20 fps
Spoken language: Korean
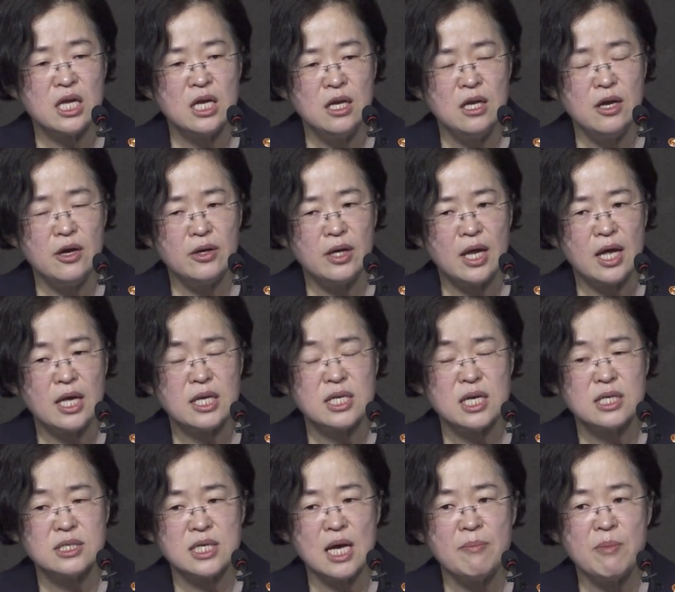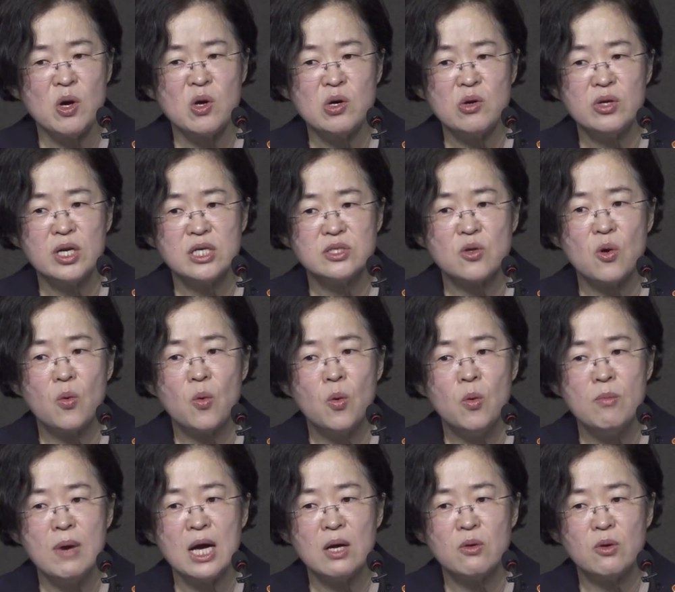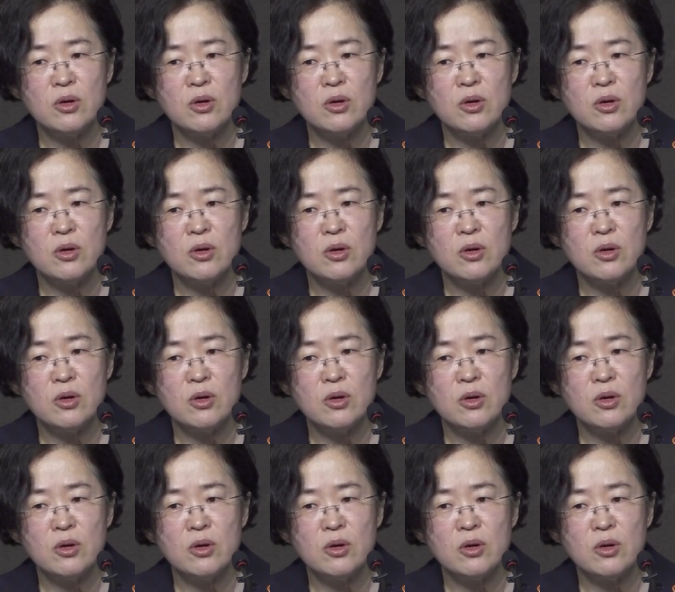1년에 3만 건에서 5만